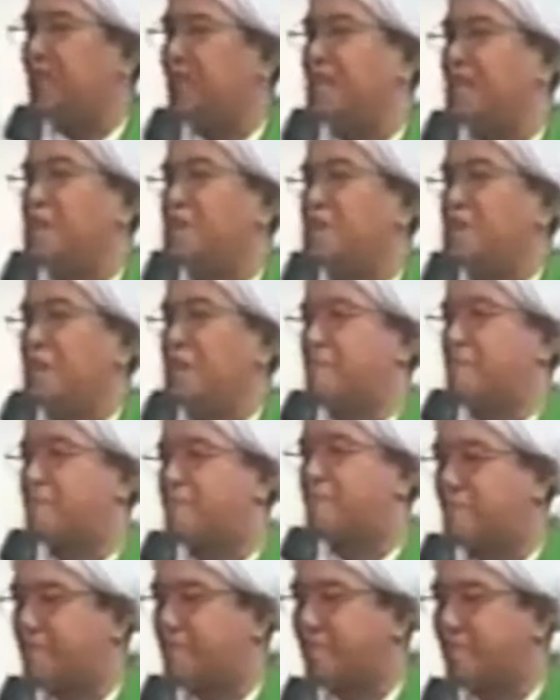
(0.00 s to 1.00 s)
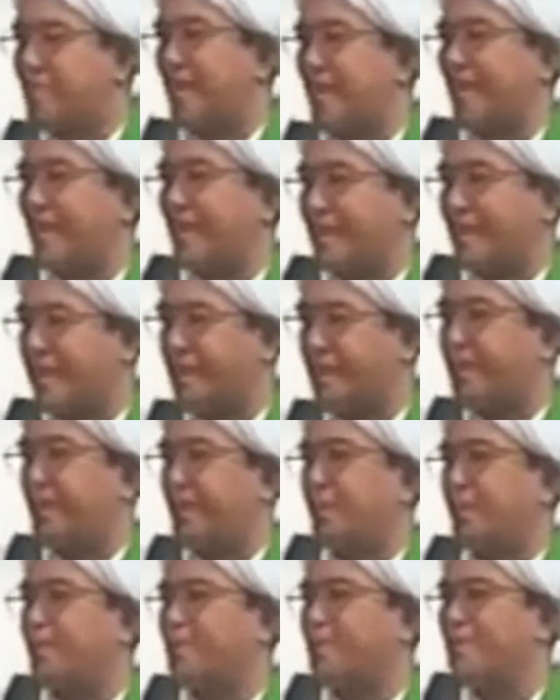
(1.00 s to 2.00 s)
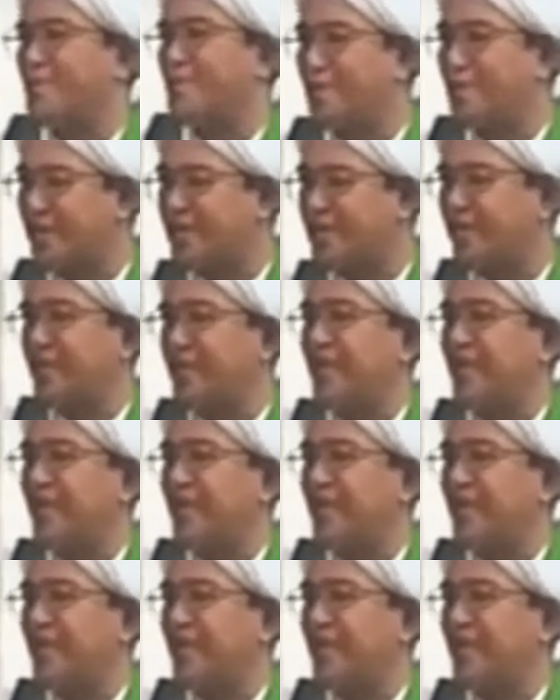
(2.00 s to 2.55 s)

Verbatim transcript: siapapun laki perempuan